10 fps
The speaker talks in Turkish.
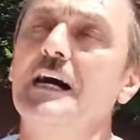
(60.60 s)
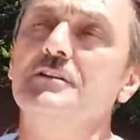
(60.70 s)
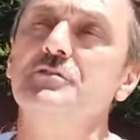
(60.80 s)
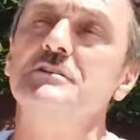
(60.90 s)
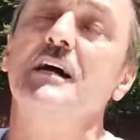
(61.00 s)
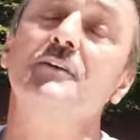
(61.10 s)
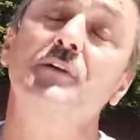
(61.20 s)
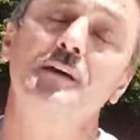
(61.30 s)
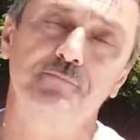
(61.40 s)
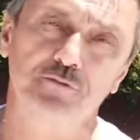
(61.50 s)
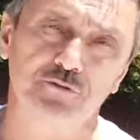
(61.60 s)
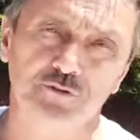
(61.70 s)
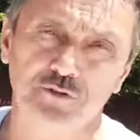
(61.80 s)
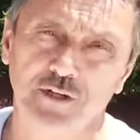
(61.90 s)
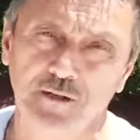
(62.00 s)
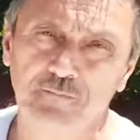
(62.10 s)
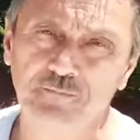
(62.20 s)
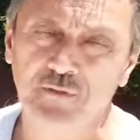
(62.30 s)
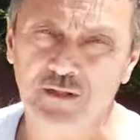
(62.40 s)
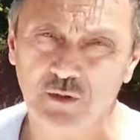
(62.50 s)
antifriz takviye yapıyorsunuz sonra. takviye
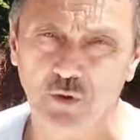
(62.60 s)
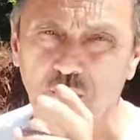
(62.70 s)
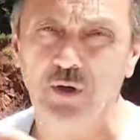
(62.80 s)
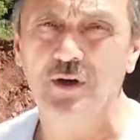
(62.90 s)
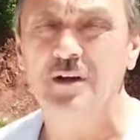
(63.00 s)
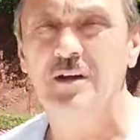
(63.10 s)
yapıyorsun. Şimdi